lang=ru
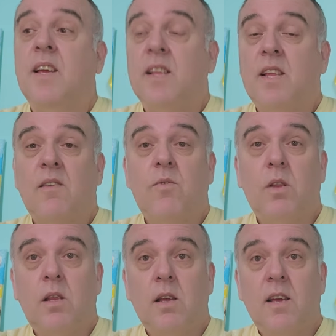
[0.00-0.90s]
Так
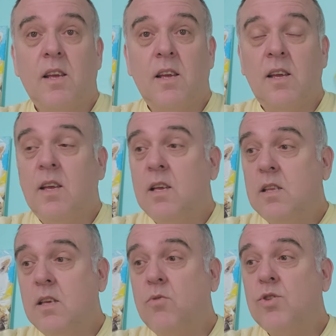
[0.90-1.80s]
вот, э,
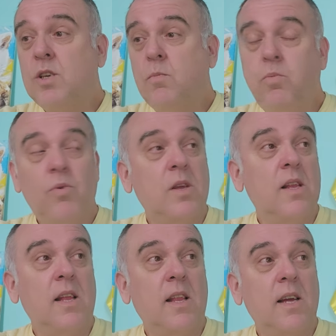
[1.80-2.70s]
дедушки
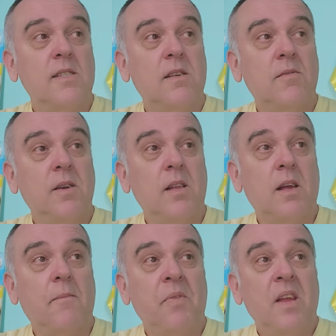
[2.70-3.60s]
Путина, да,
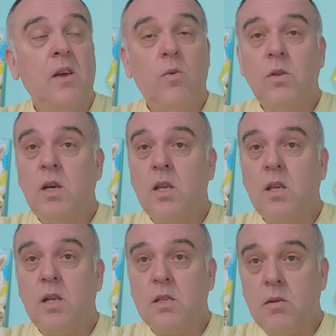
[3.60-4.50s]
заветы. Он
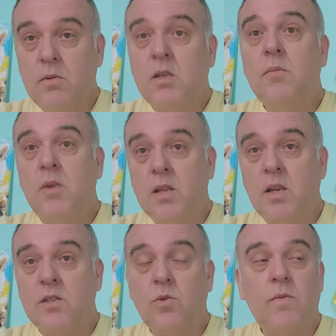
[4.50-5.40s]
хотел
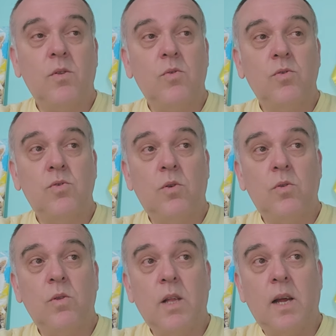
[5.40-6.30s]
демилитаризованную
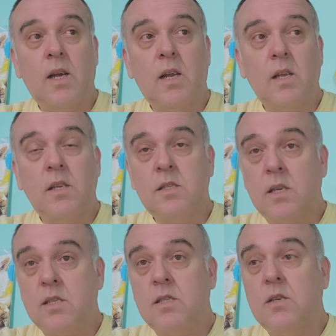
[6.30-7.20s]
зону на границе
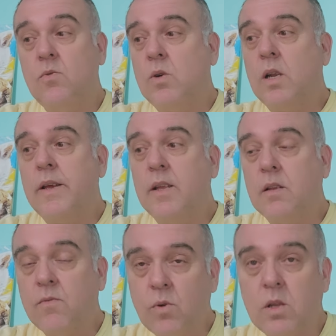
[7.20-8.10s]
России и
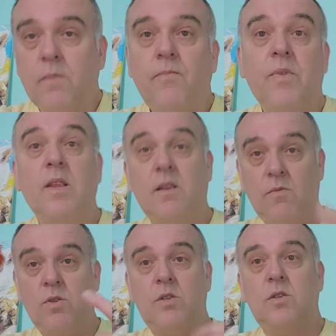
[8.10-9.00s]
Украины. Вот,
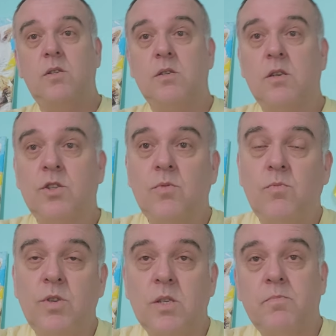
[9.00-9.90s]
вот к
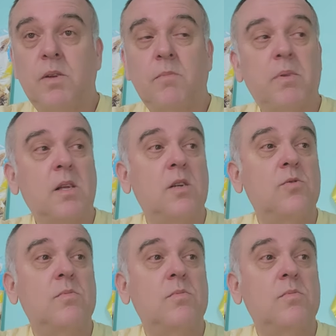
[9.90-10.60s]
чему сейчас подхожу.